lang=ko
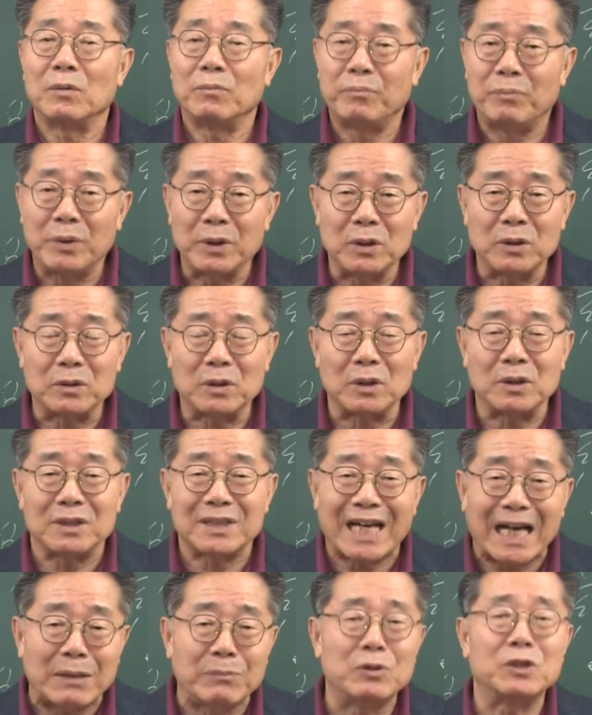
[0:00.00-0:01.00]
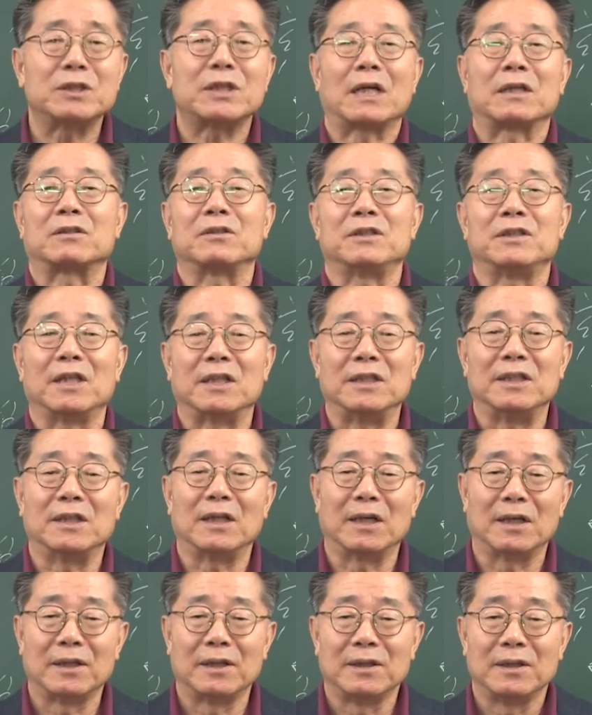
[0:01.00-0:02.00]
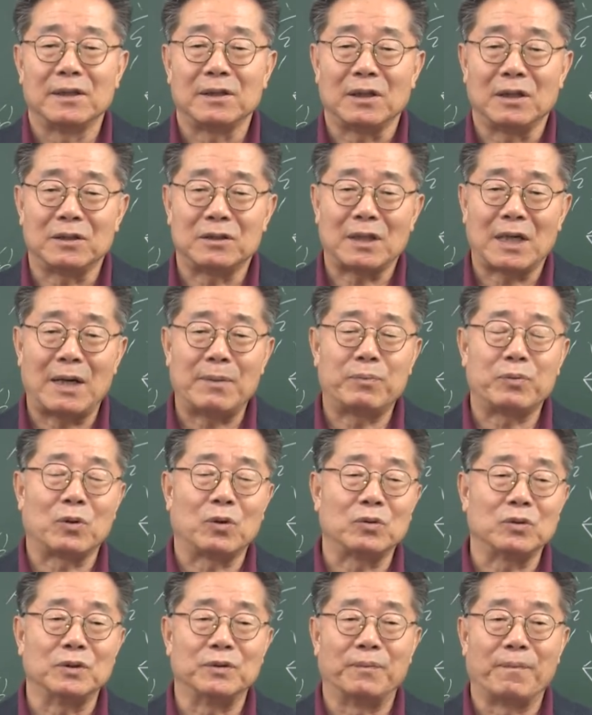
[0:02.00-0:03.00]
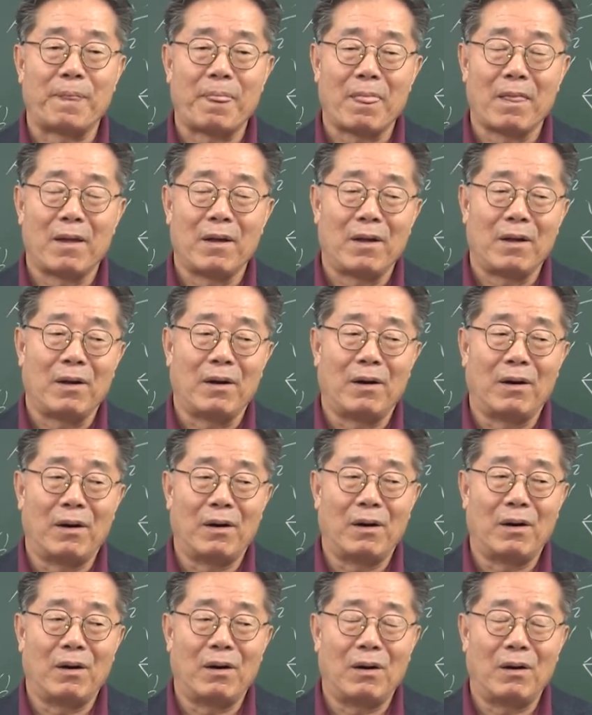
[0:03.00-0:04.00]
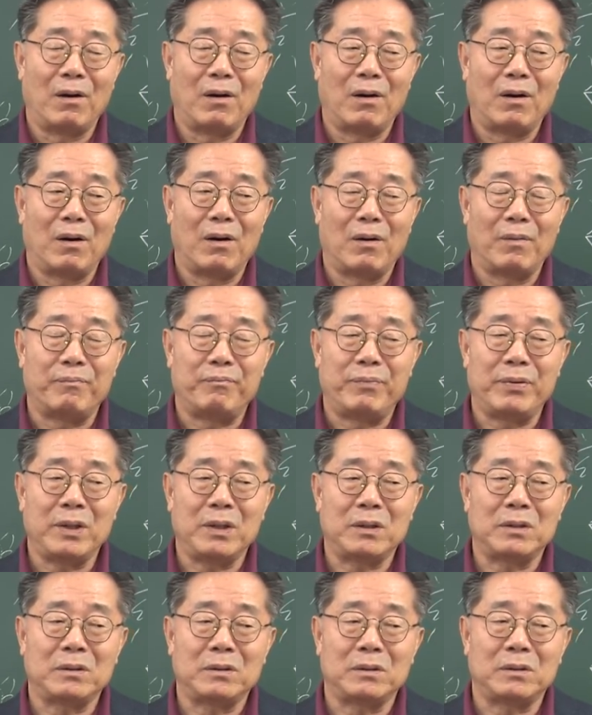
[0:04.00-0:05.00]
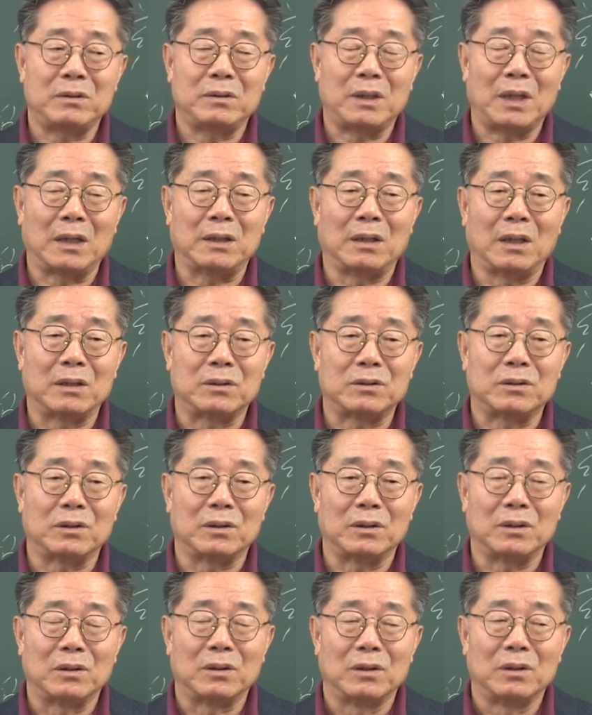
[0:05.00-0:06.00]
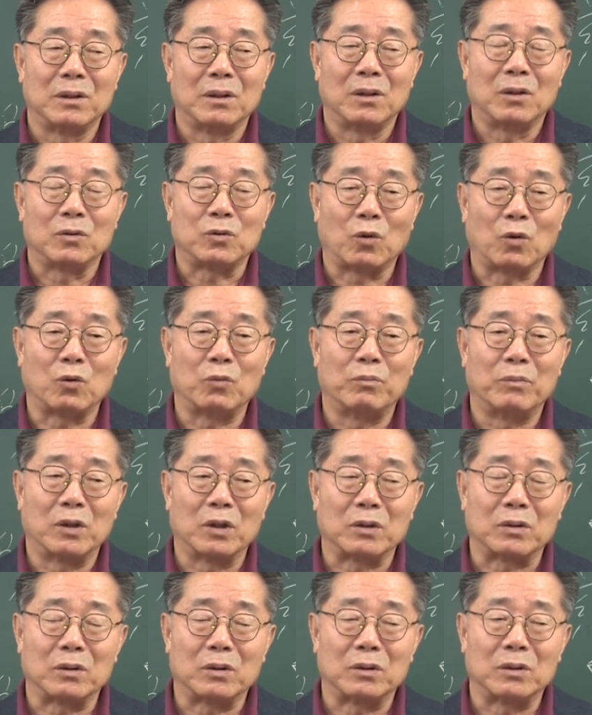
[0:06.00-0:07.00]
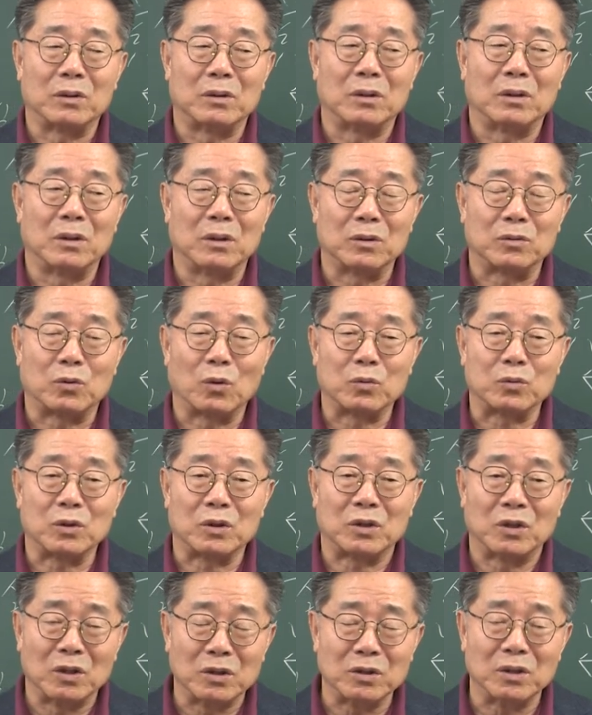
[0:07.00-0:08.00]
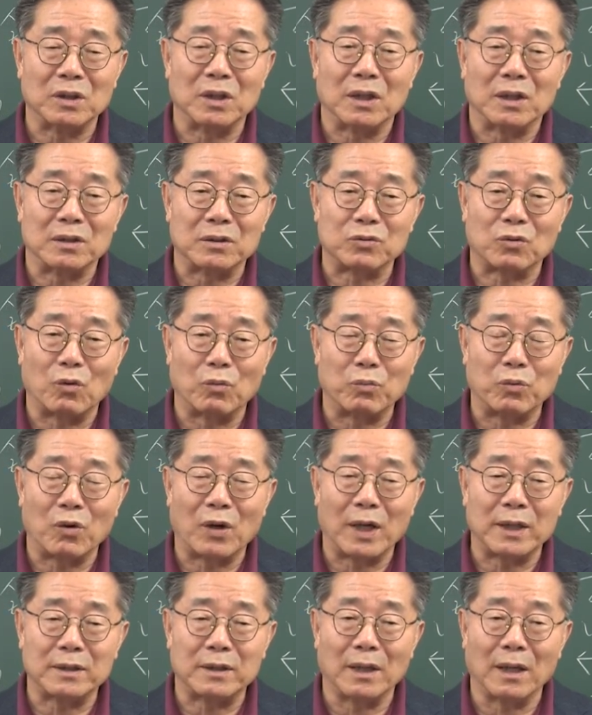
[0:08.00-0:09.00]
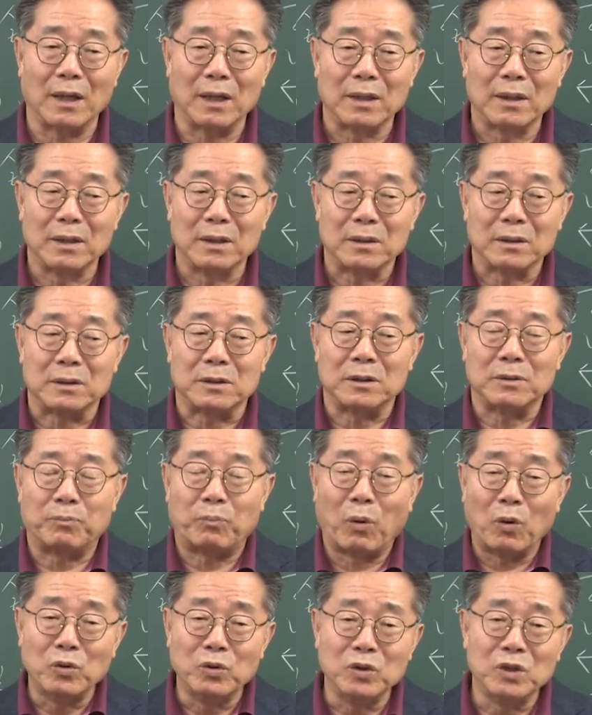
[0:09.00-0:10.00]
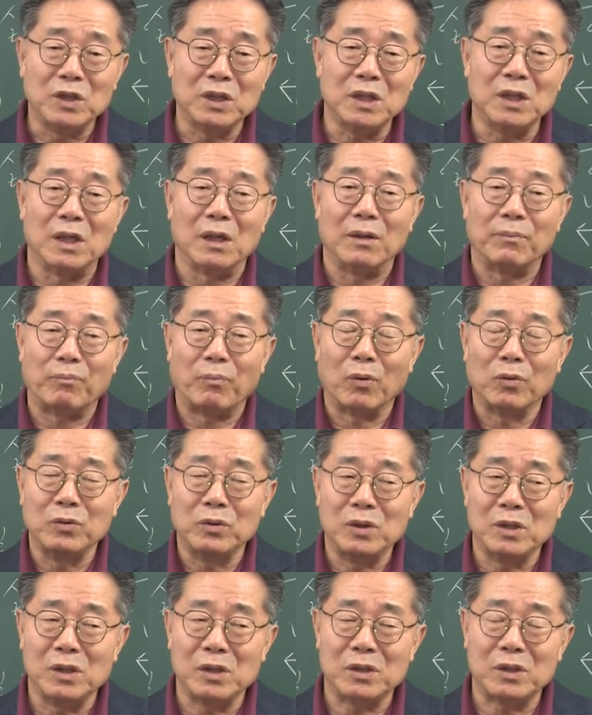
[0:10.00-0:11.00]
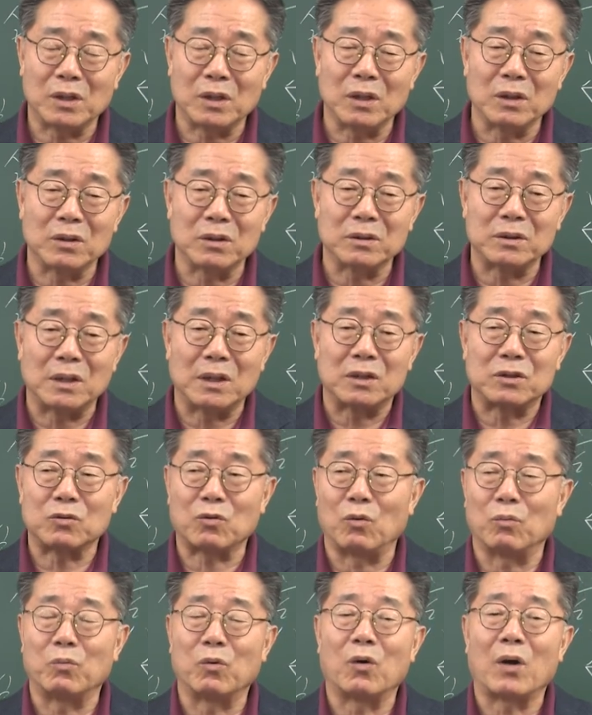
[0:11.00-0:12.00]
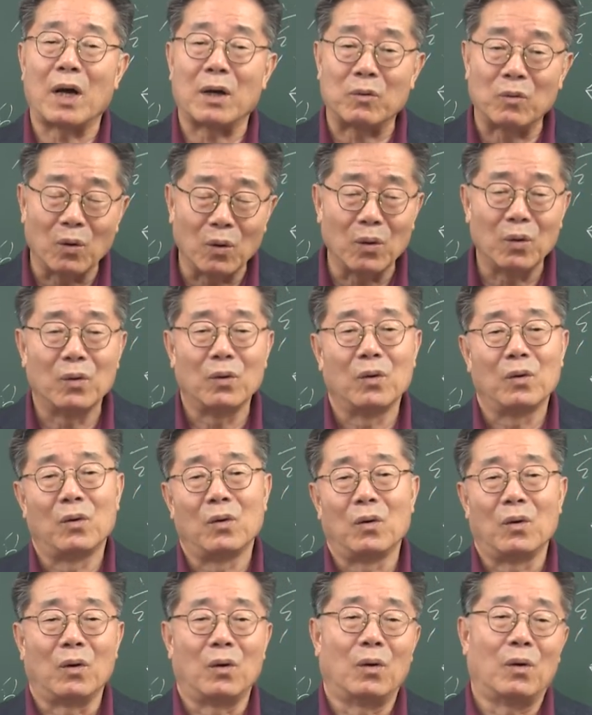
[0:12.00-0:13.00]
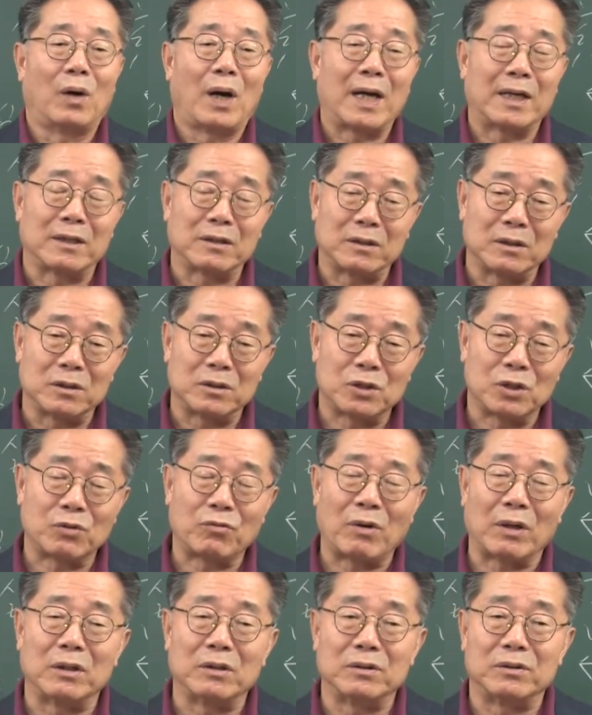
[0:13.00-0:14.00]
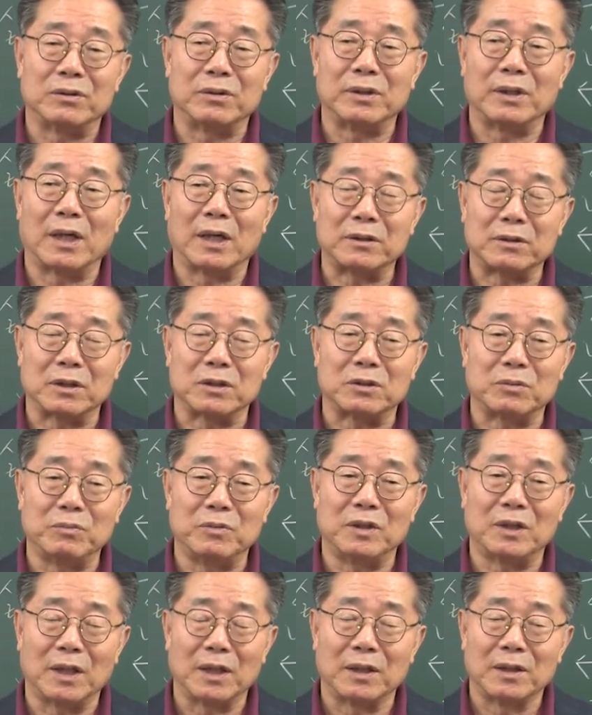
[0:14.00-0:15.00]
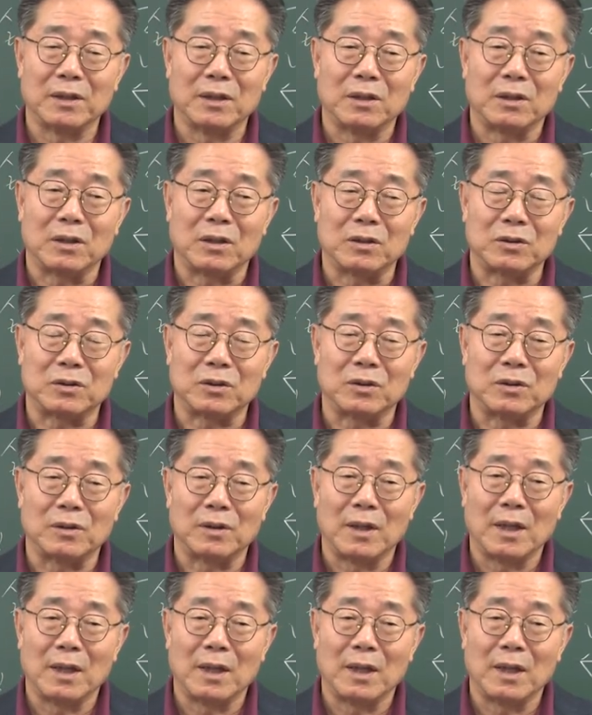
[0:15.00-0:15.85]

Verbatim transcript: 비극적인 삶을 살 것이 아니라. 그래서 앞으로는 어, 비극에 대해서 또는 뭐 어, 동서 경전에 대해서 공부를 할때 그 본질, 본질적인 것에 대해서 공부를 하고 어, 하는 그런 습관을 들여야 할 것입니다. 그래서